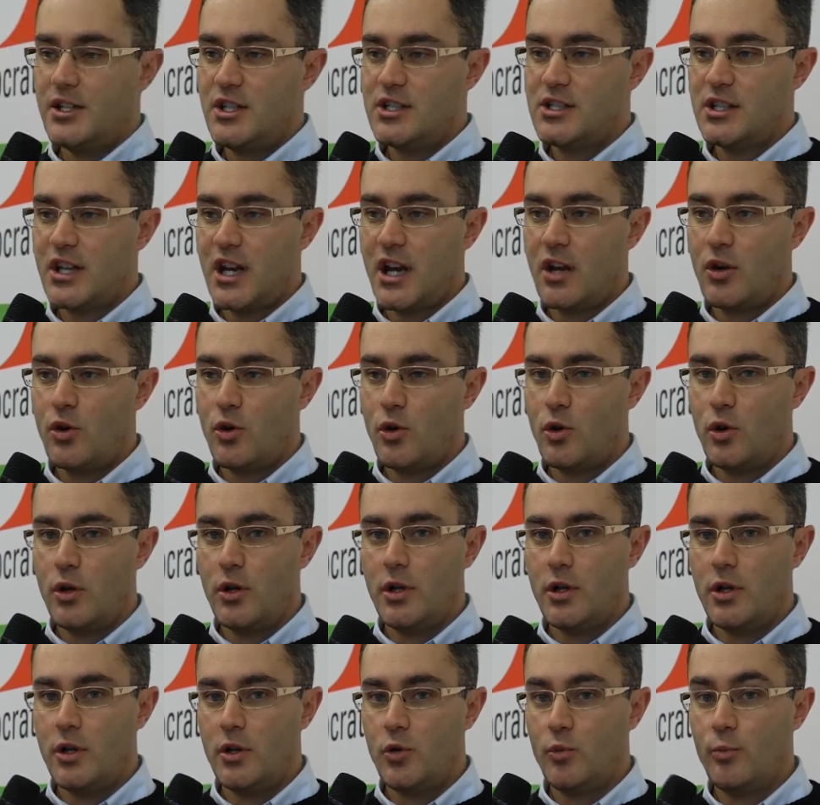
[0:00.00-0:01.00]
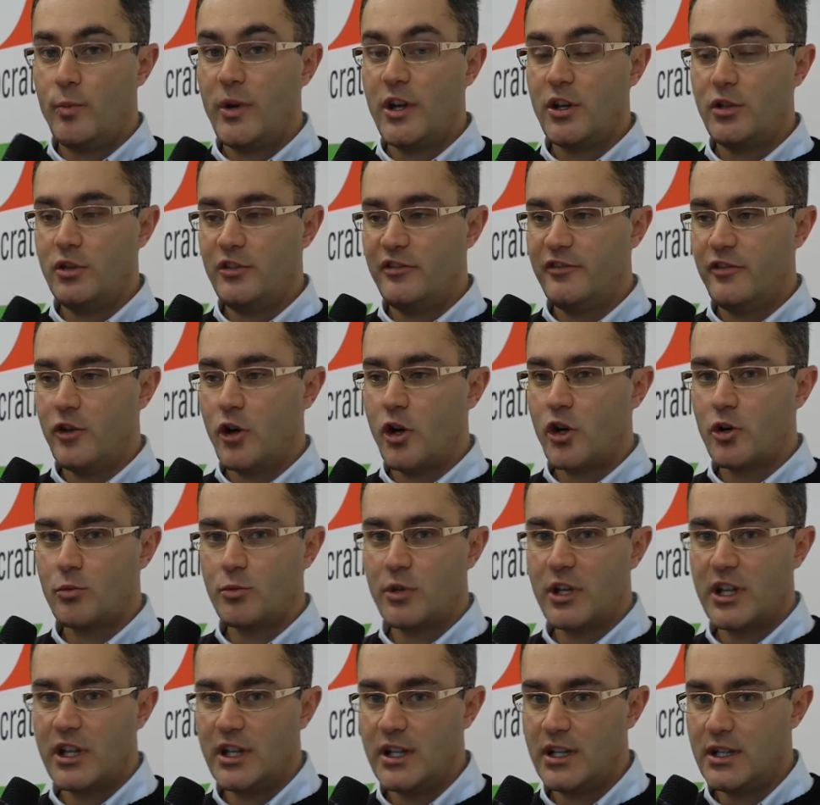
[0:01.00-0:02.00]
ci saranno eh, un paio di
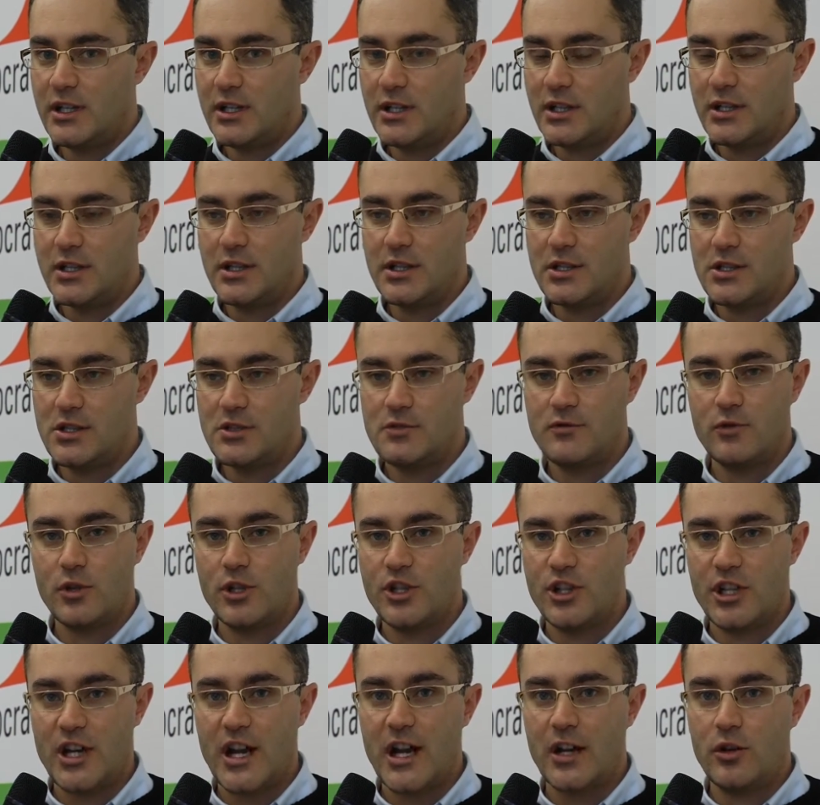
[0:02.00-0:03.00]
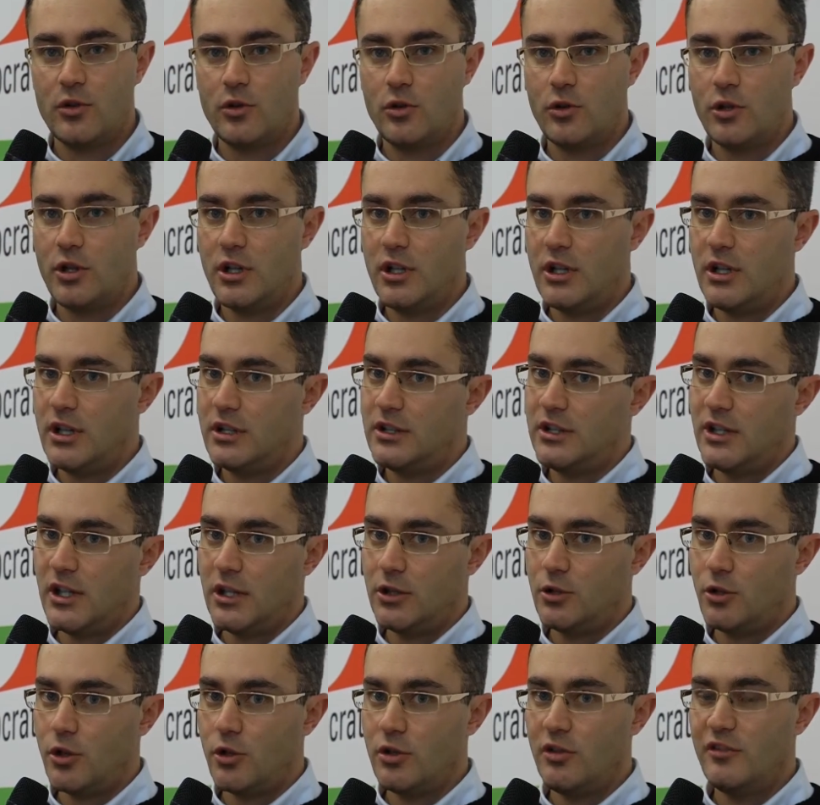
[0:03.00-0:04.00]
forum che eh, si svolgeranno nel
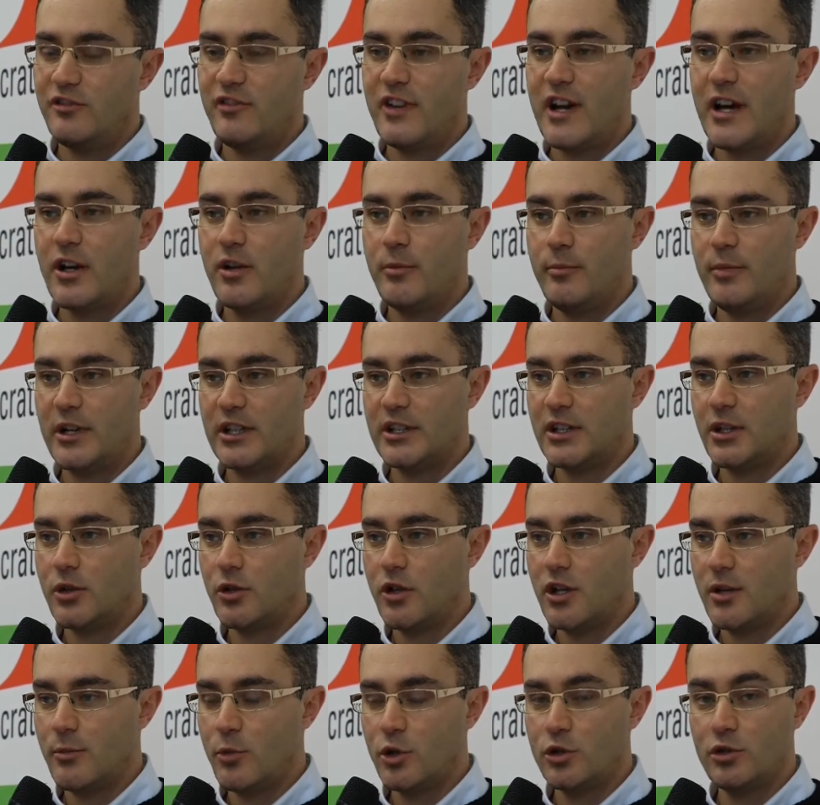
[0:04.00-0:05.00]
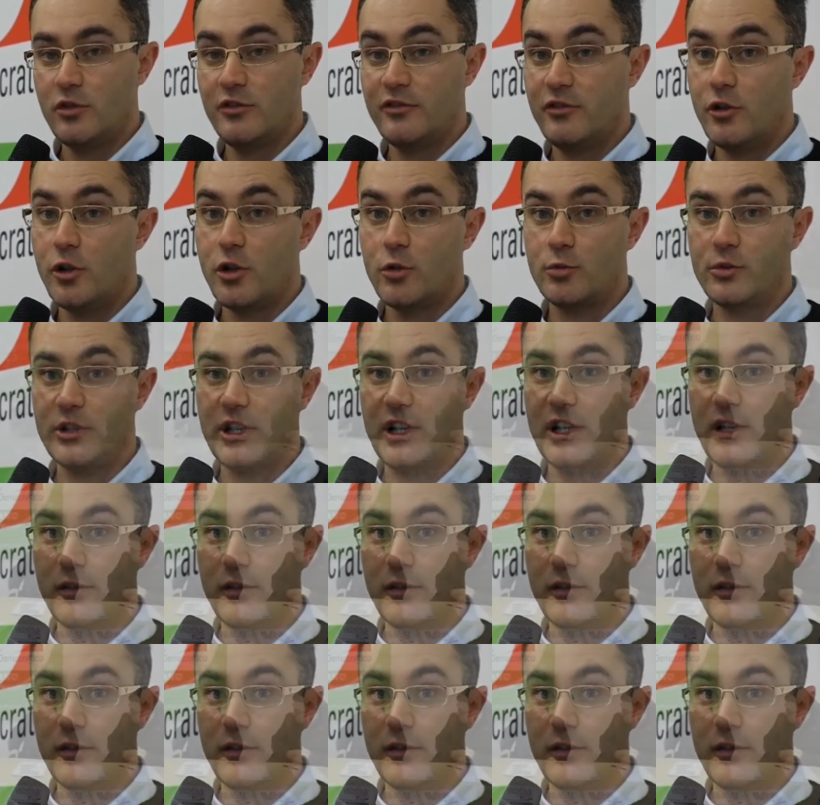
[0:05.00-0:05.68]
territorio di Fano, in particolar modo il forum del